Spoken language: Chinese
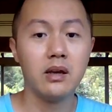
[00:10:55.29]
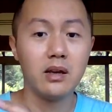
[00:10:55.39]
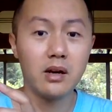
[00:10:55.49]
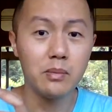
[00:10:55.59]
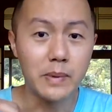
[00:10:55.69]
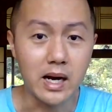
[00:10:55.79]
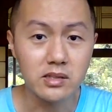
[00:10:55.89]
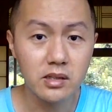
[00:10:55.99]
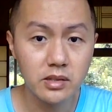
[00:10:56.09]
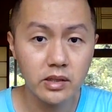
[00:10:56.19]
然后把
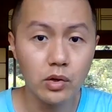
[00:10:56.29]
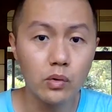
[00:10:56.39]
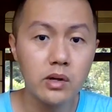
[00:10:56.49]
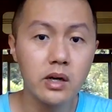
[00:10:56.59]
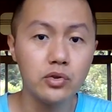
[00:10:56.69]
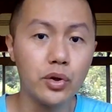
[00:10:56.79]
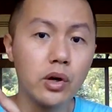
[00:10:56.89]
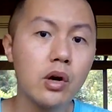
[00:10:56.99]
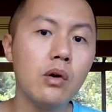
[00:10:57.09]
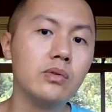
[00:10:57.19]
这些游客
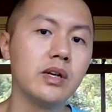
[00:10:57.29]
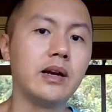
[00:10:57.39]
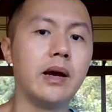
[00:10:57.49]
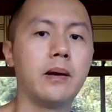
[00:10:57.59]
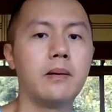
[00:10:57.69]
全扣下来。